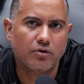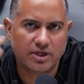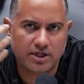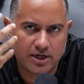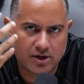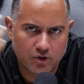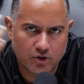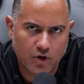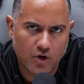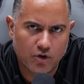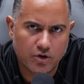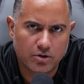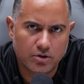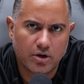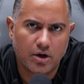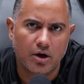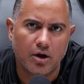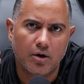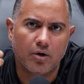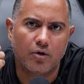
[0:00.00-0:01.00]
Del rock
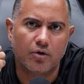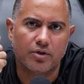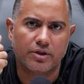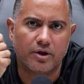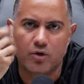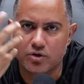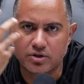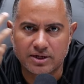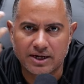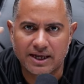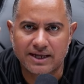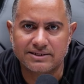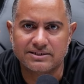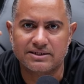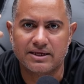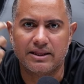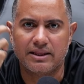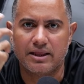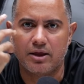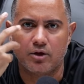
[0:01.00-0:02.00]
o de otras,
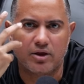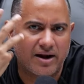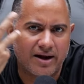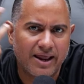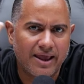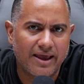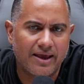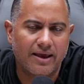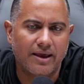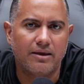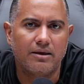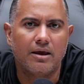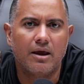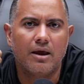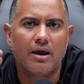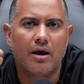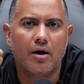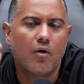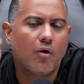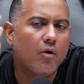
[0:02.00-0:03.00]
de reggae,
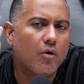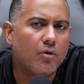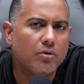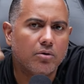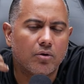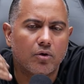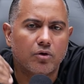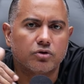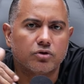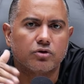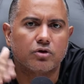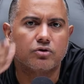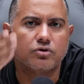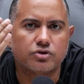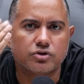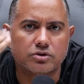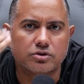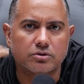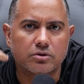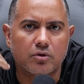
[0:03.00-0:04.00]
con
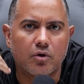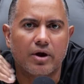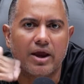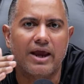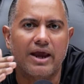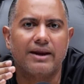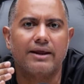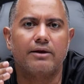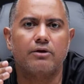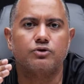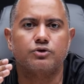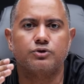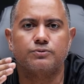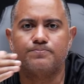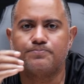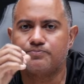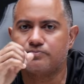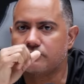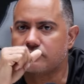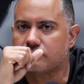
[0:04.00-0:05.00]
otros, con géneros
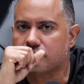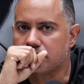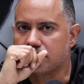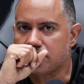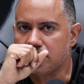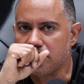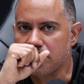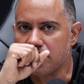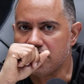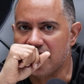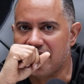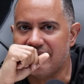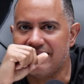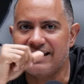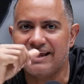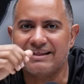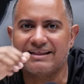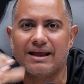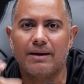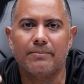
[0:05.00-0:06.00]

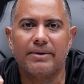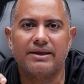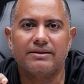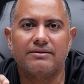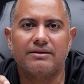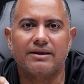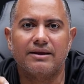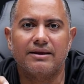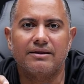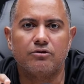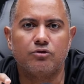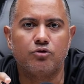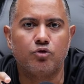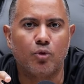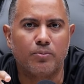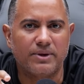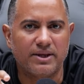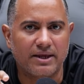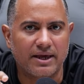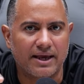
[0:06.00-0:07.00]
netamente
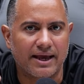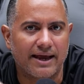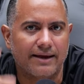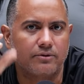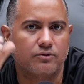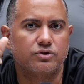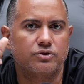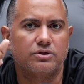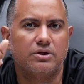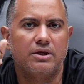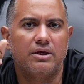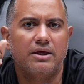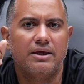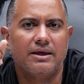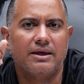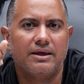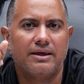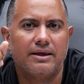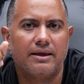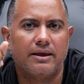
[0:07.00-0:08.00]
dominicanos.
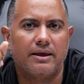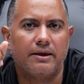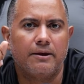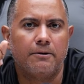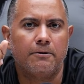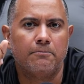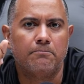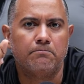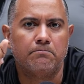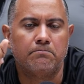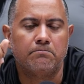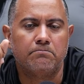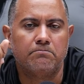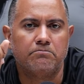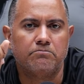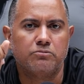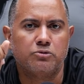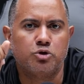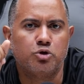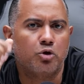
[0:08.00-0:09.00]
Em,
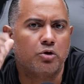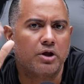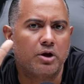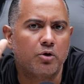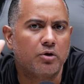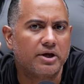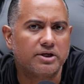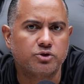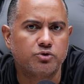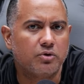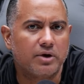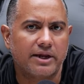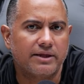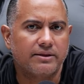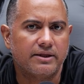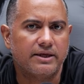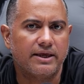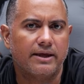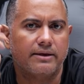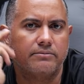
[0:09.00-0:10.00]
yo creo eh, que es un gran día.